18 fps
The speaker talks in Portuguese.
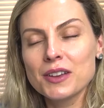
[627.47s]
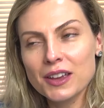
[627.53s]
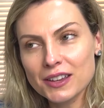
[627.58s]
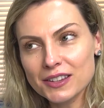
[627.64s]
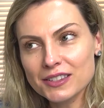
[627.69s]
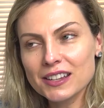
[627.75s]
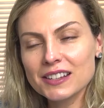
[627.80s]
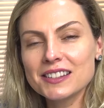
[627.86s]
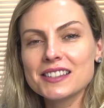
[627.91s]

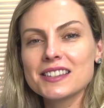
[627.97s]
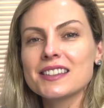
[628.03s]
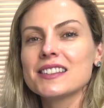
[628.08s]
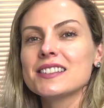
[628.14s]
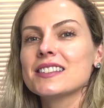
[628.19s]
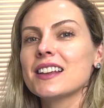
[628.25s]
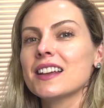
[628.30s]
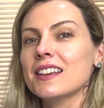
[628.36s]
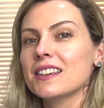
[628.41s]
receitas que
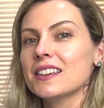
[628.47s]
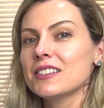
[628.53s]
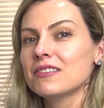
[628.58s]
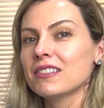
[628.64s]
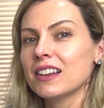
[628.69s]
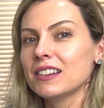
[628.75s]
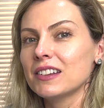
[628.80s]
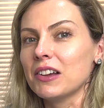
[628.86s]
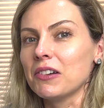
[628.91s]
saem aqui
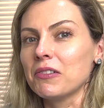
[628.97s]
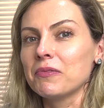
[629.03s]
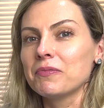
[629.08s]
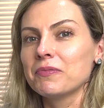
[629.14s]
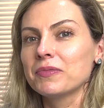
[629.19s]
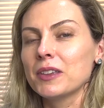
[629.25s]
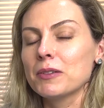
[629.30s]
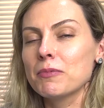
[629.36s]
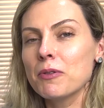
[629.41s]
no canal,
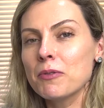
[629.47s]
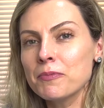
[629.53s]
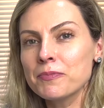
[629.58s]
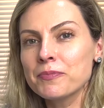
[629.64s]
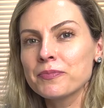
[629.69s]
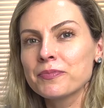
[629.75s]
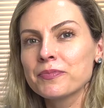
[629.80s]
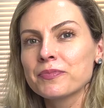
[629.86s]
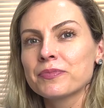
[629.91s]
tá bom?